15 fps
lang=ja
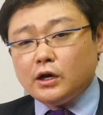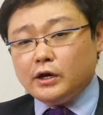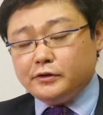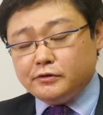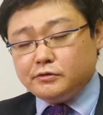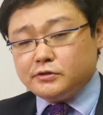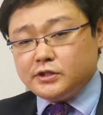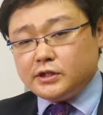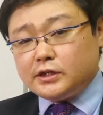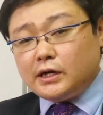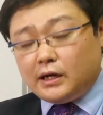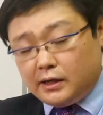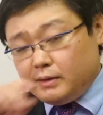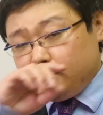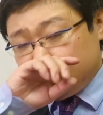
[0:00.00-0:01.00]
いうふうに
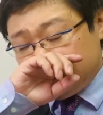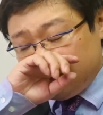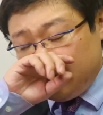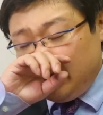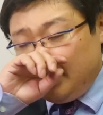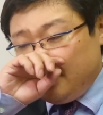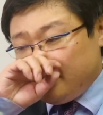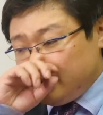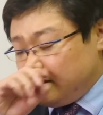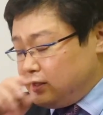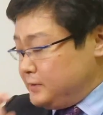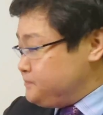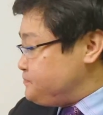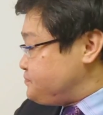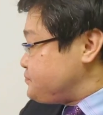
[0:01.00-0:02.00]
考えます。
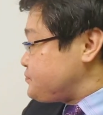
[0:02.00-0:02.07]
で